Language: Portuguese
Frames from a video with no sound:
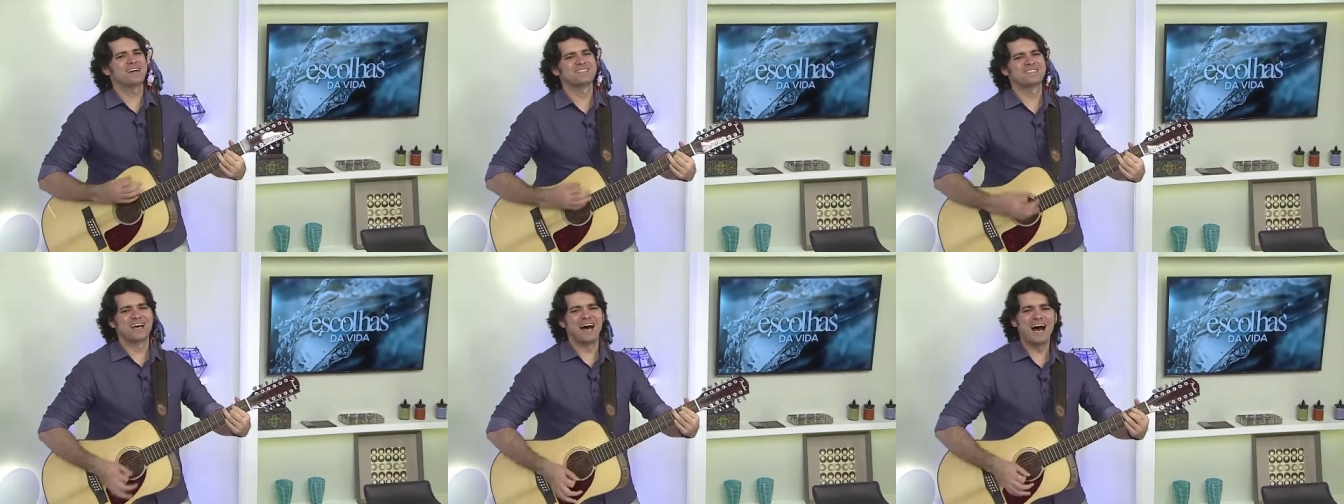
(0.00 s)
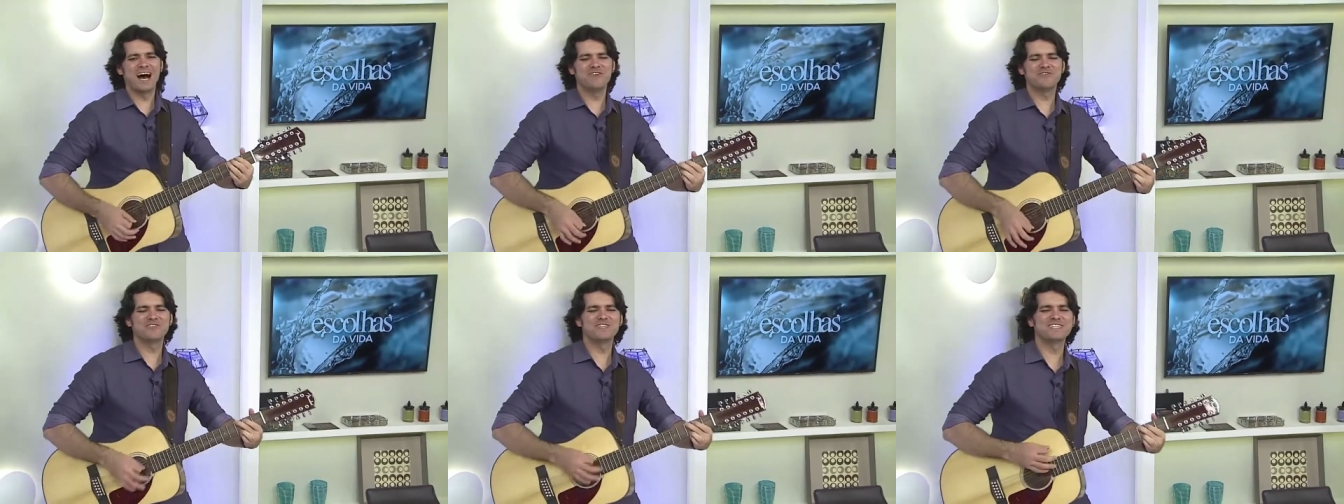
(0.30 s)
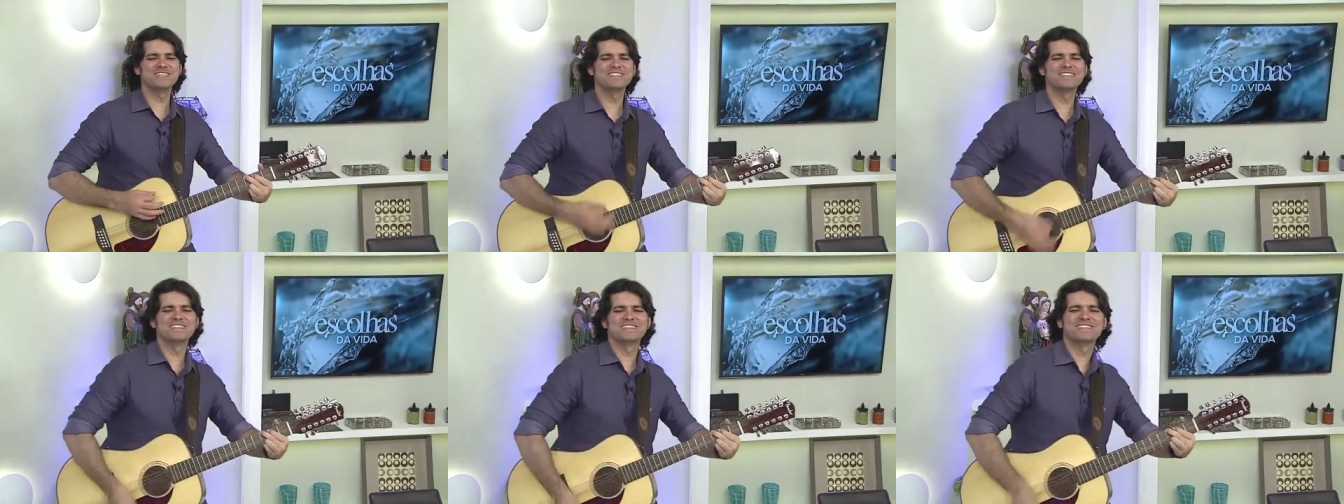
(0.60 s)
da
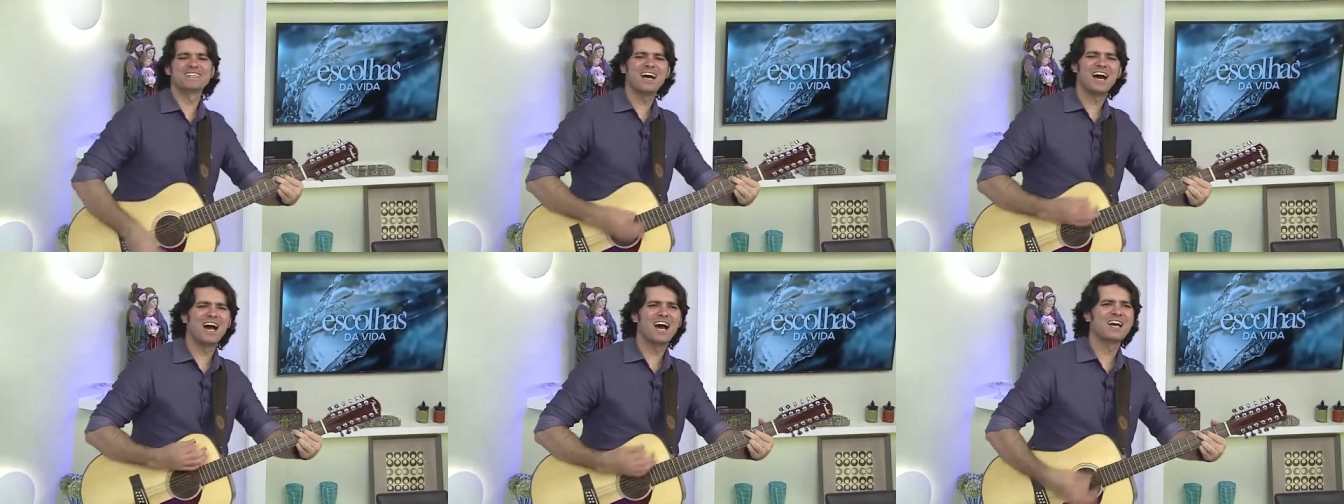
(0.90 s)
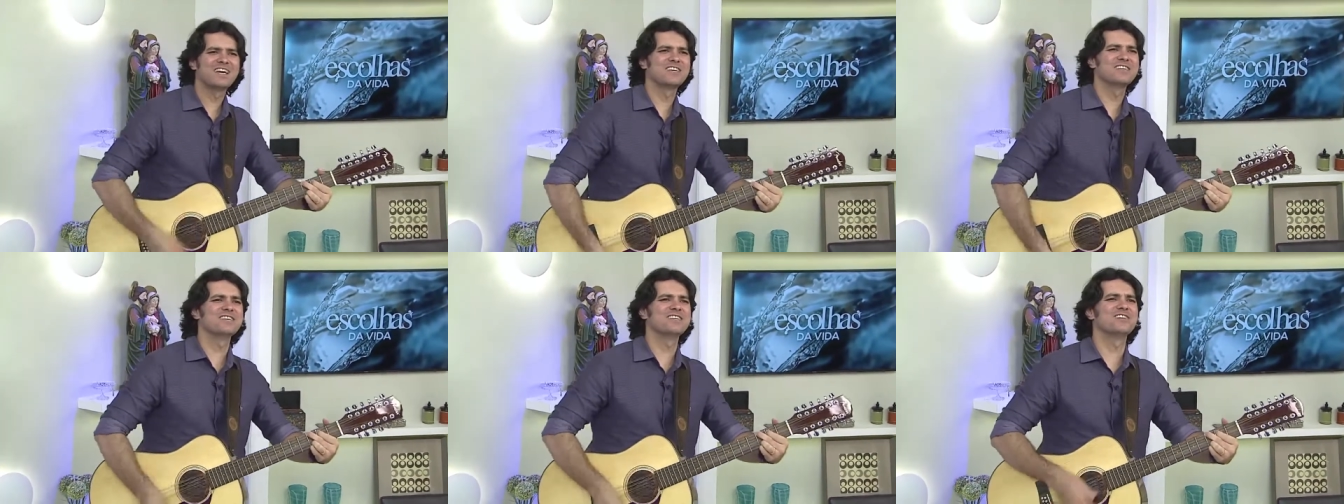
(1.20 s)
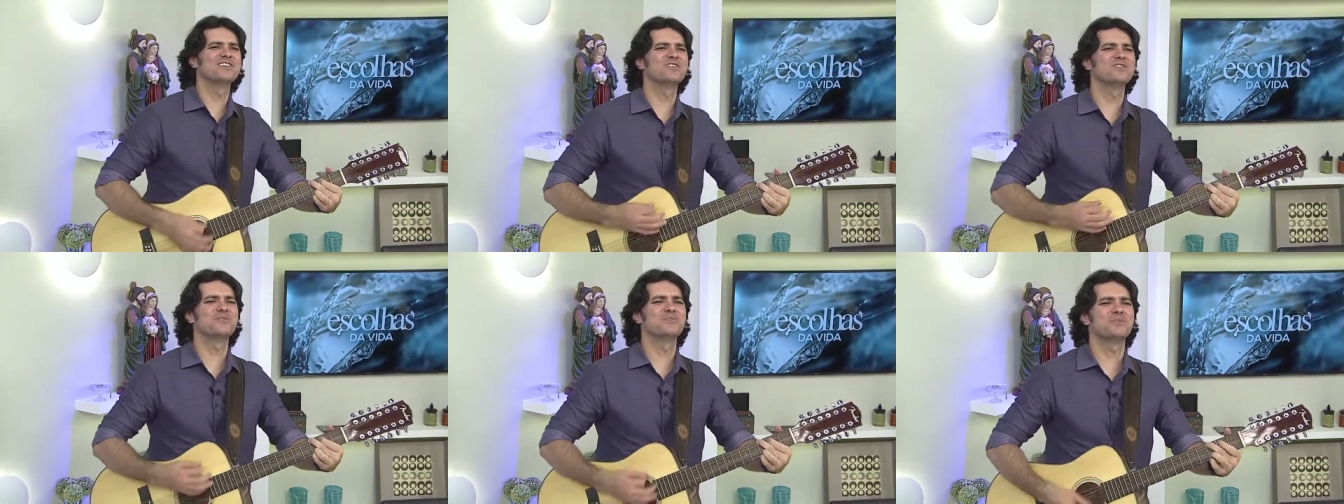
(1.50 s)
vida
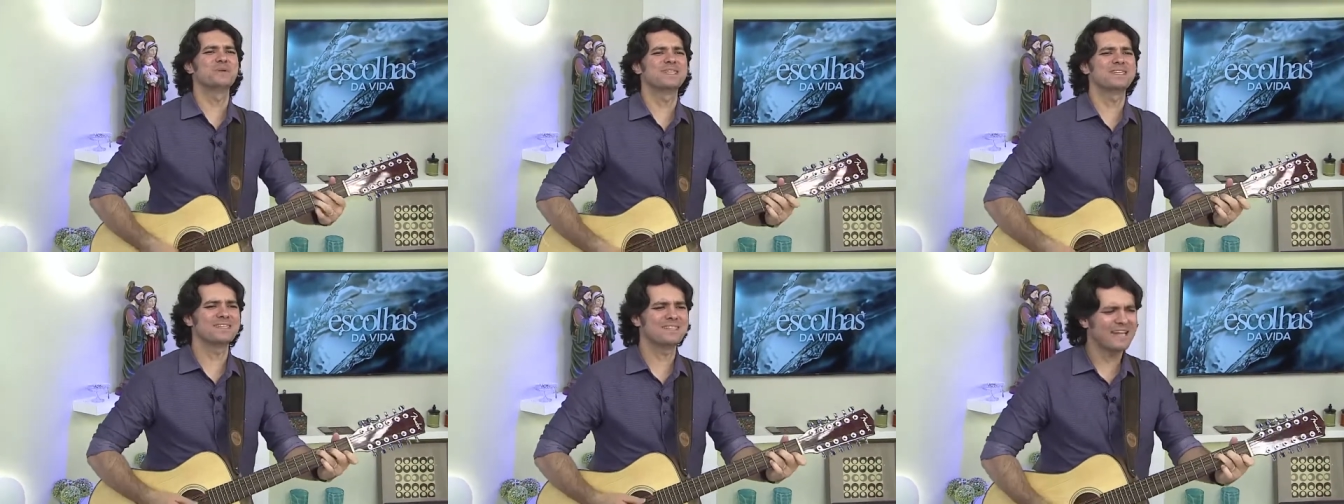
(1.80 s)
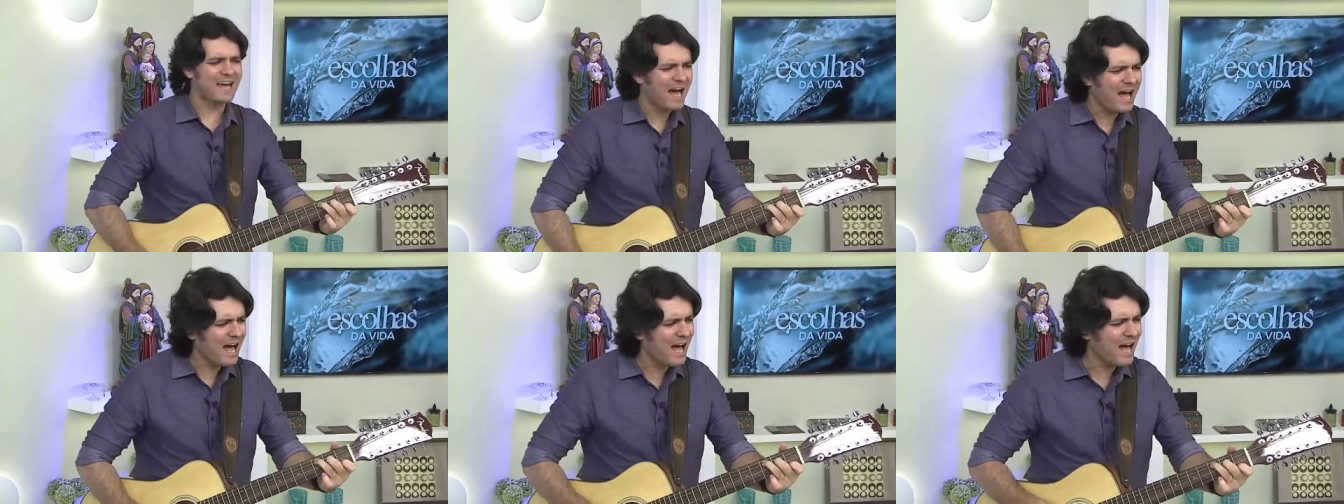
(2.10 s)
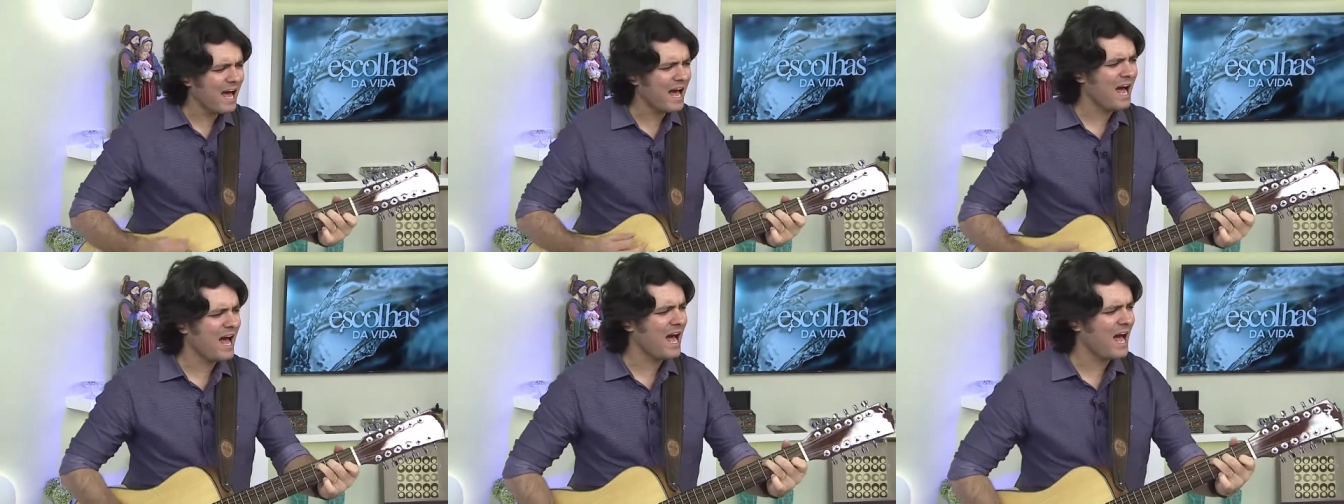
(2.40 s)

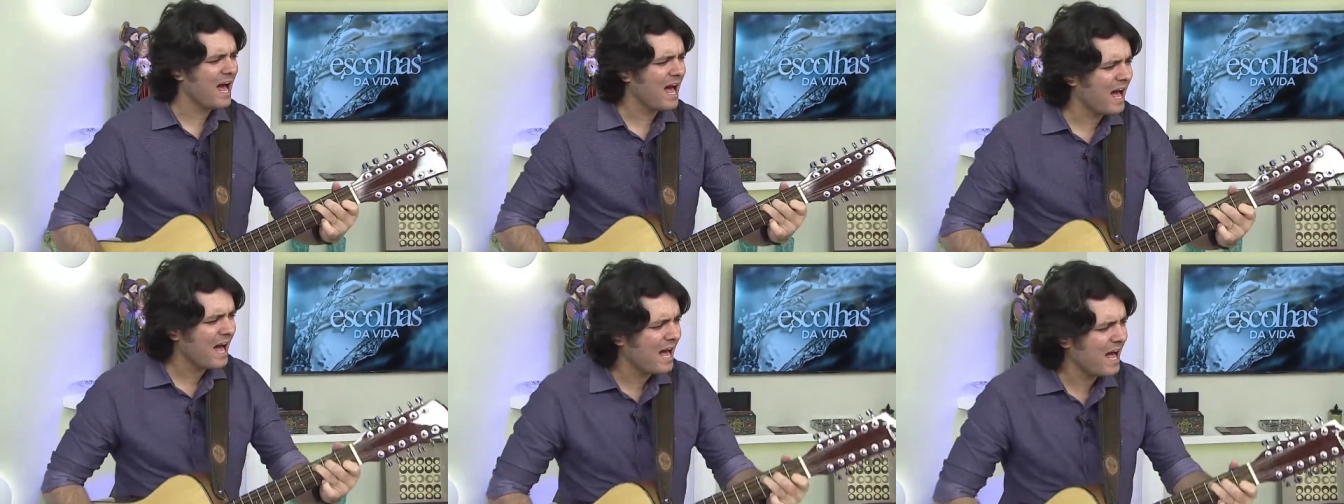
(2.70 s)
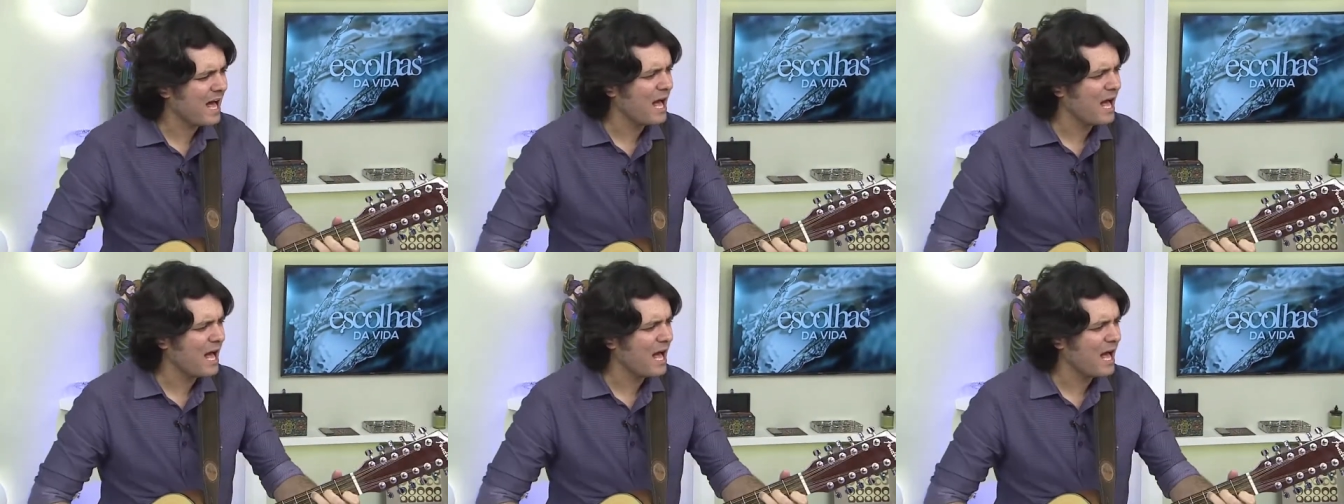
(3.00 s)
iluminar.